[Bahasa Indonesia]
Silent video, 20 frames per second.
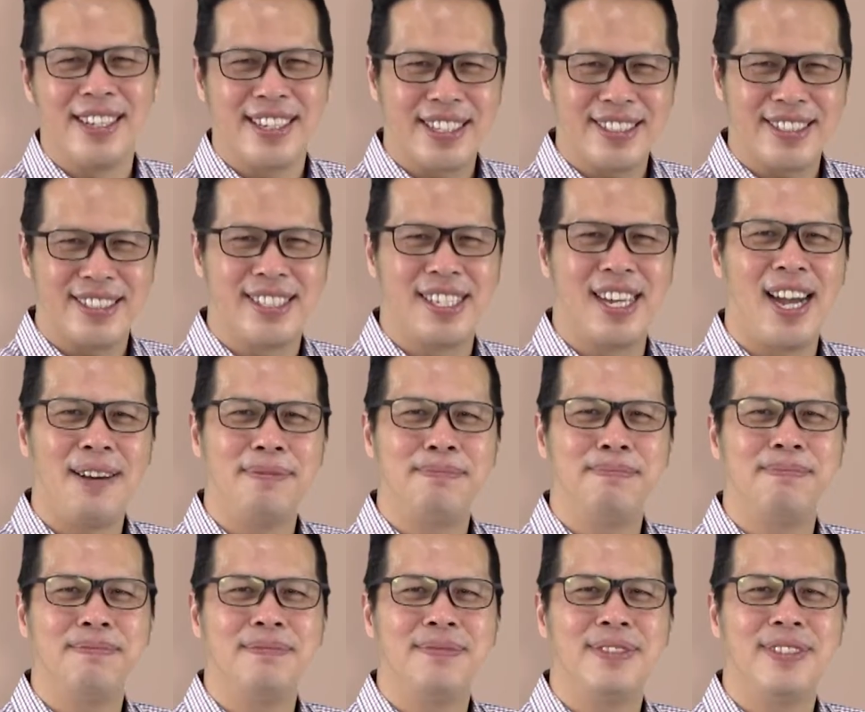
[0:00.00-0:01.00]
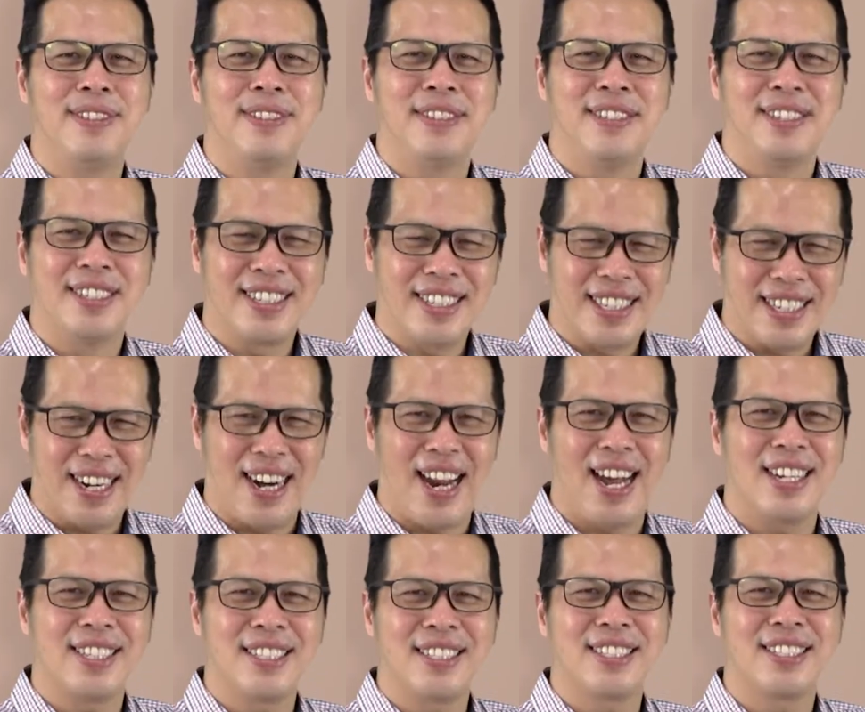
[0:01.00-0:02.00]
kejam,
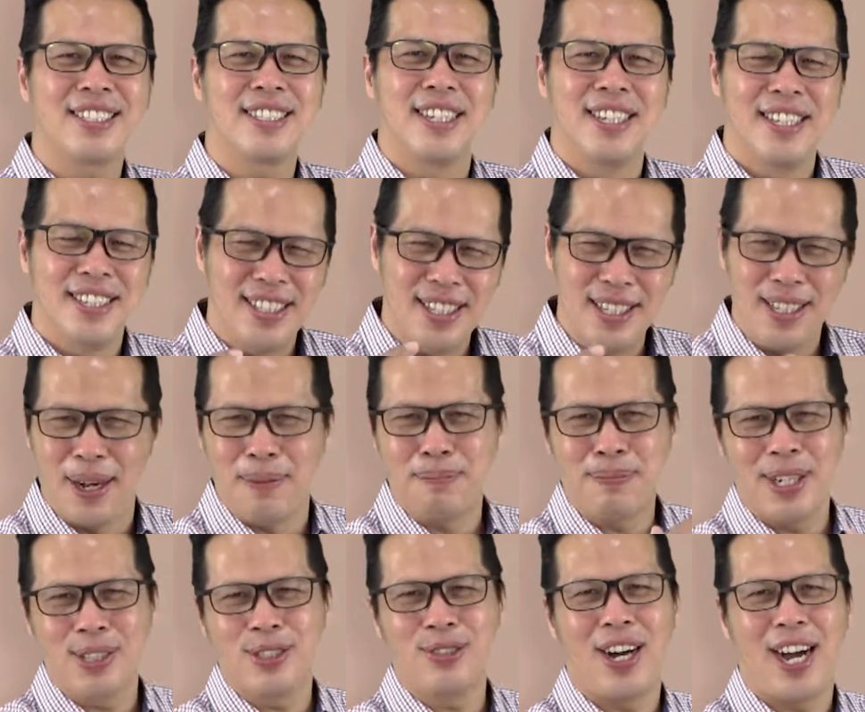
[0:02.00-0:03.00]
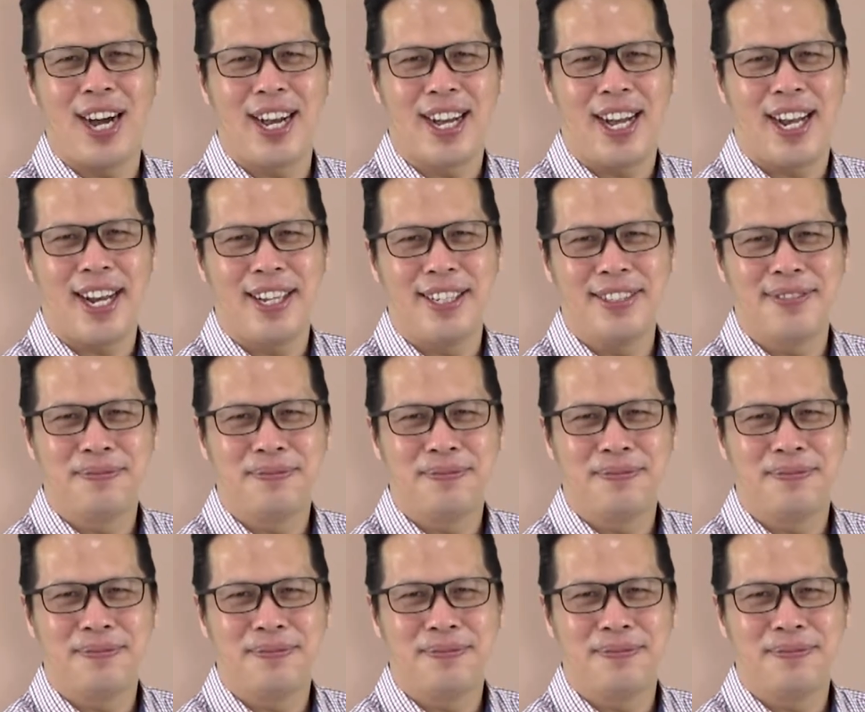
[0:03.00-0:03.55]
keras, tidak masuk akal.